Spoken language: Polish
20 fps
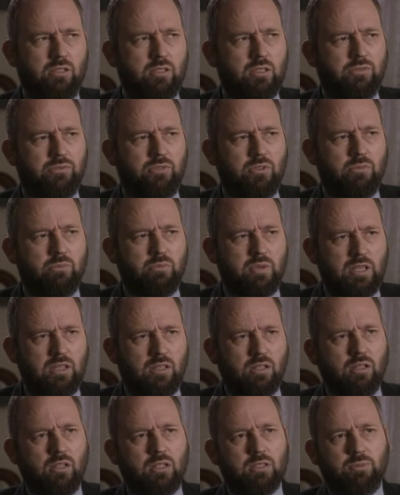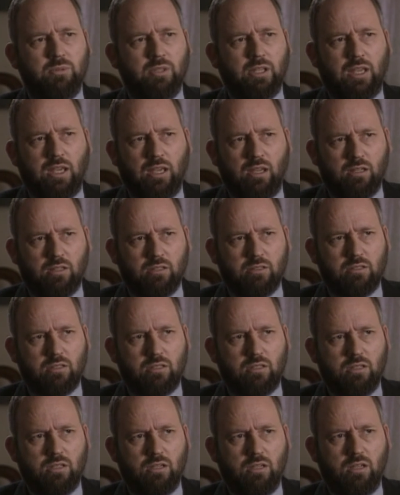pod uwagę, bowiem gdy
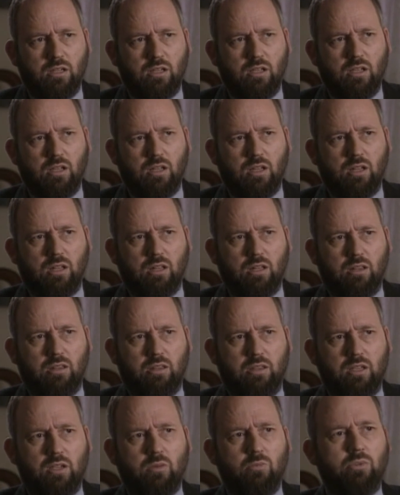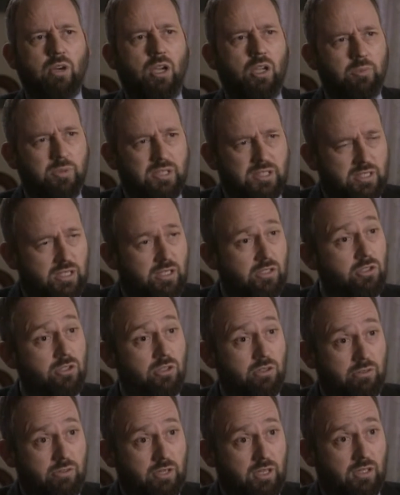uważnie czytamy sprawozdanie
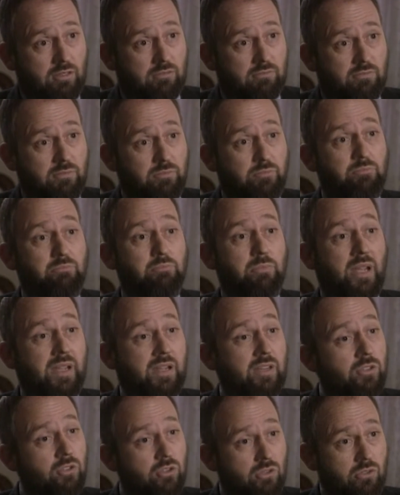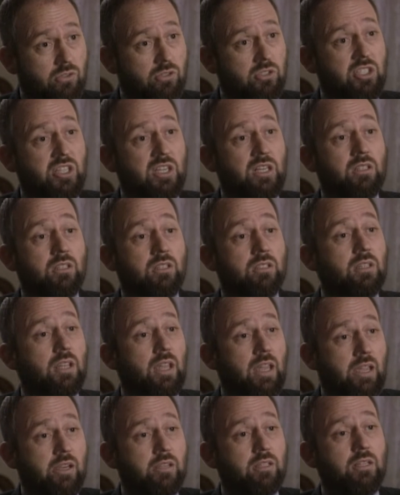Ewangelii, setnik rzymski upewnił
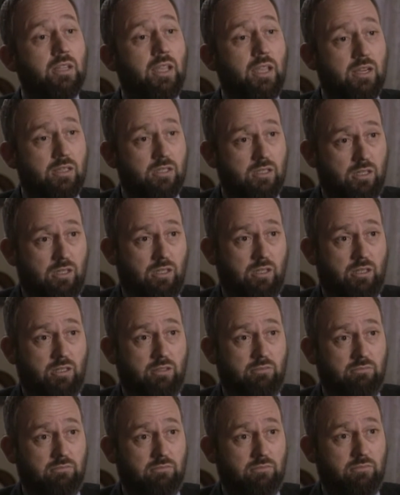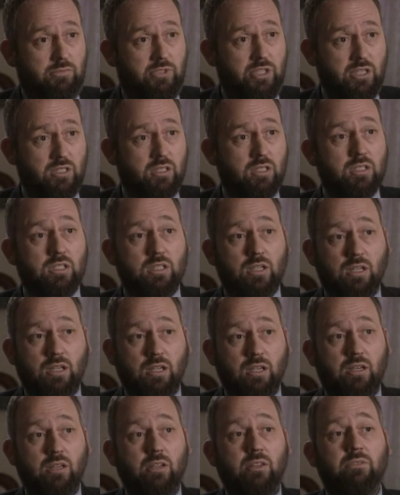się, że Jezus umarł.
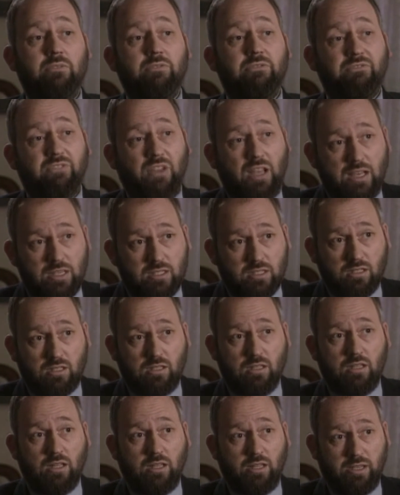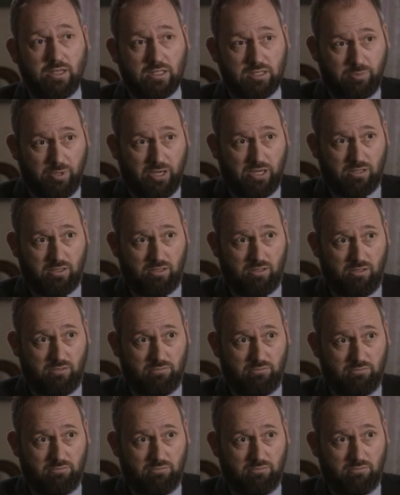Jezus umarł szybciej niż tego
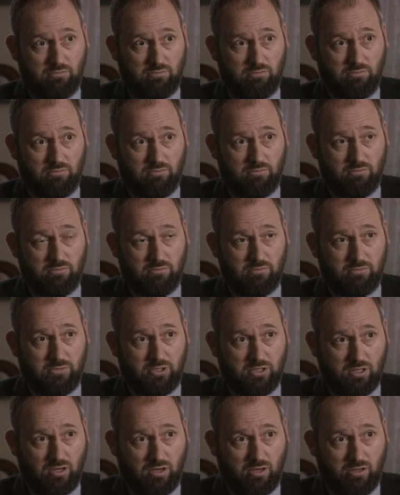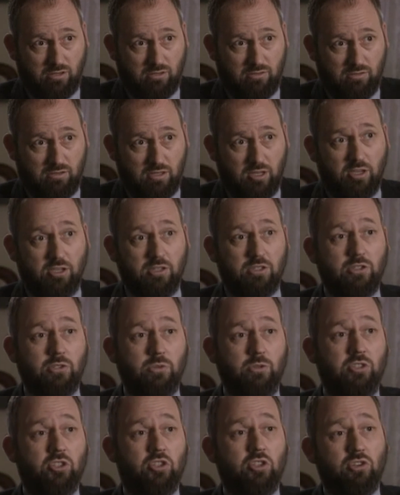oczekiwano, tak więc, aby upewnić
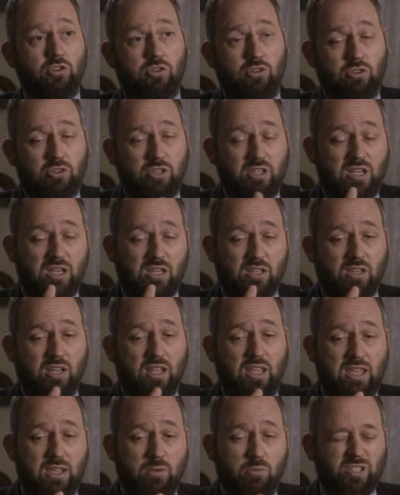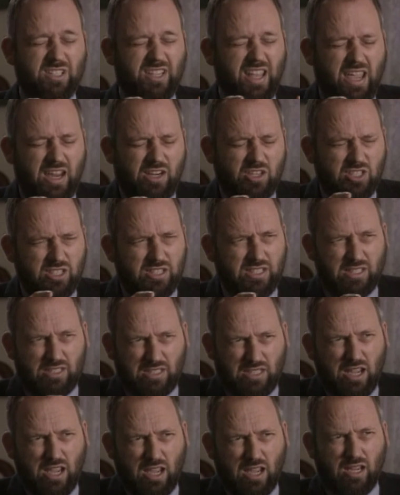się, że jest już faktycznie
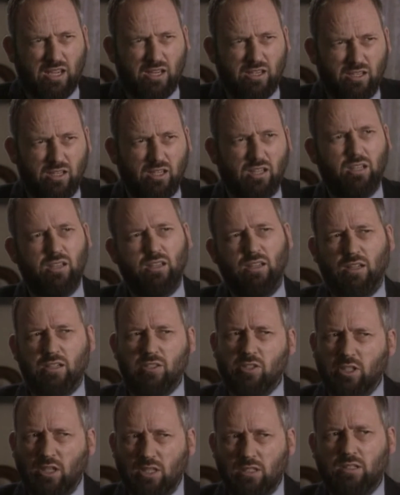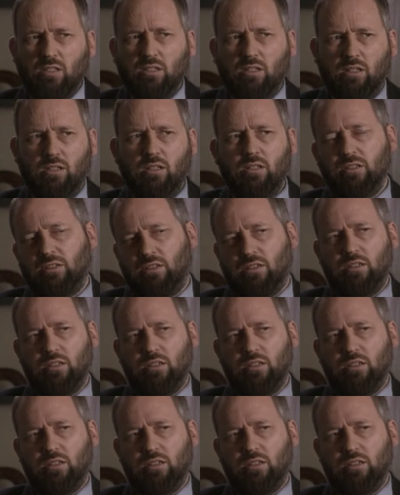martwy, a nie jedynie nieprzytomny,